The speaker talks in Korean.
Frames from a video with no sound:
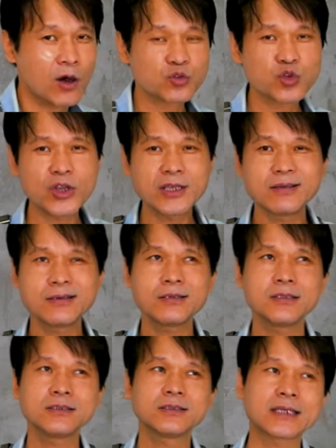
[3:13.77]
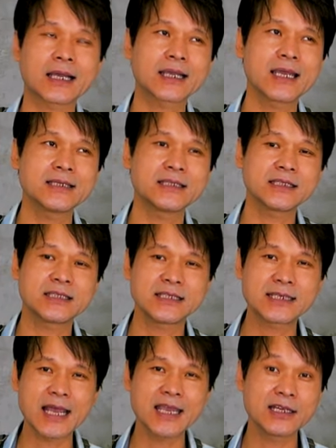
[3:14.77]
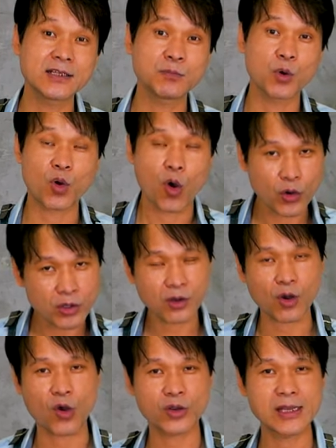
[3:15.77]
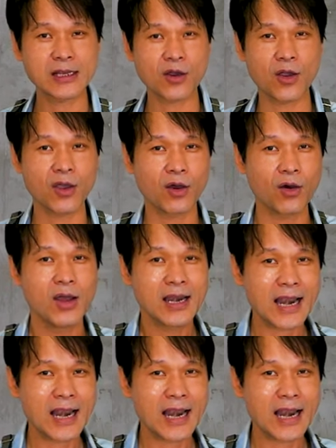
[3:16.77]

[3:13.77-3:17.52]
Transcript: 트위드 자켓이 디자인은 뭐 거기서 거길 거예요.